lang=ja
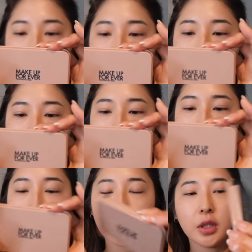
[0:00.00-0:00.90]

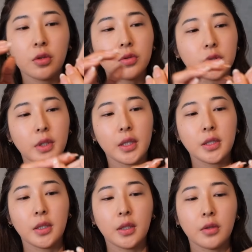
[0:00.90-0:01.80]
2N26 ってや
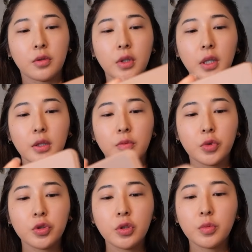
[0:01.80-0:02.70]
つやねんけどこれが最
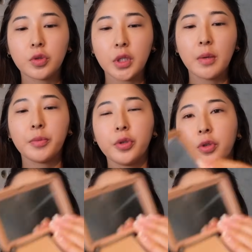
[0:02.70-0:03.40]
も店舗に置